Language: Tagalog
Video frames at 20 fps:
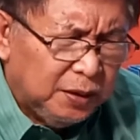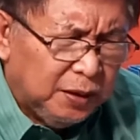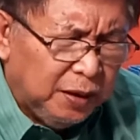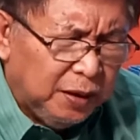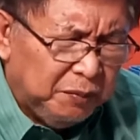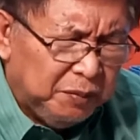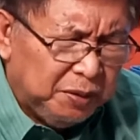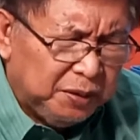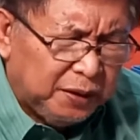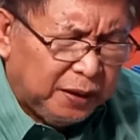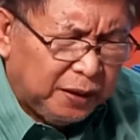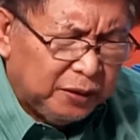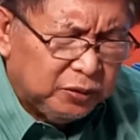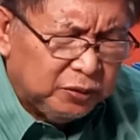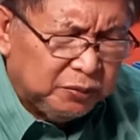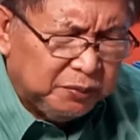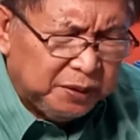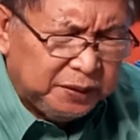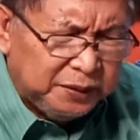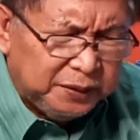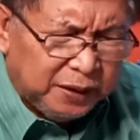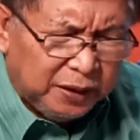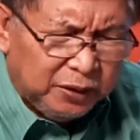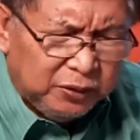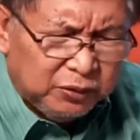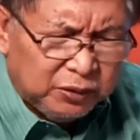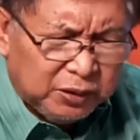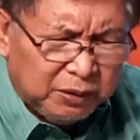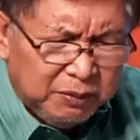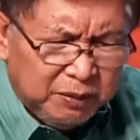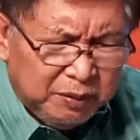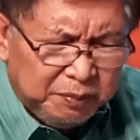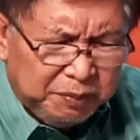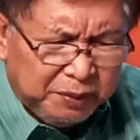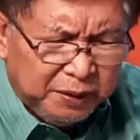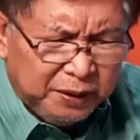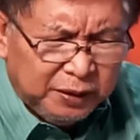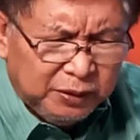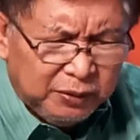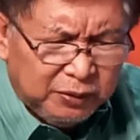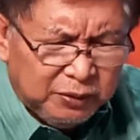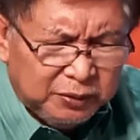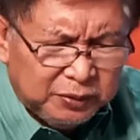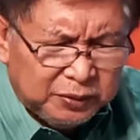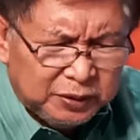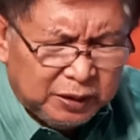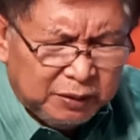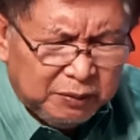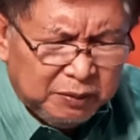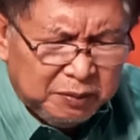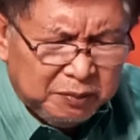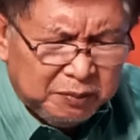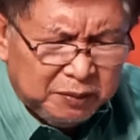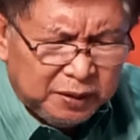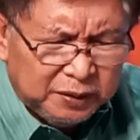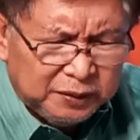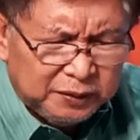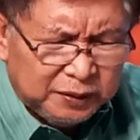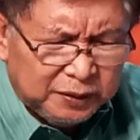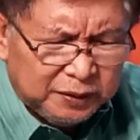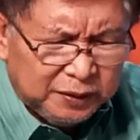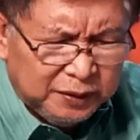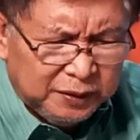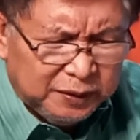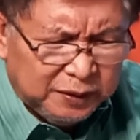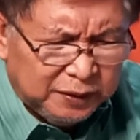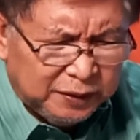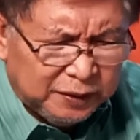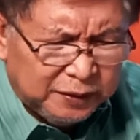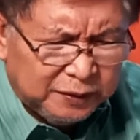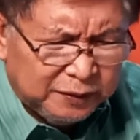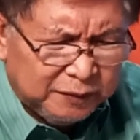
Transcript: limitado masyado kami, Panginoon, sa aming mga sarili.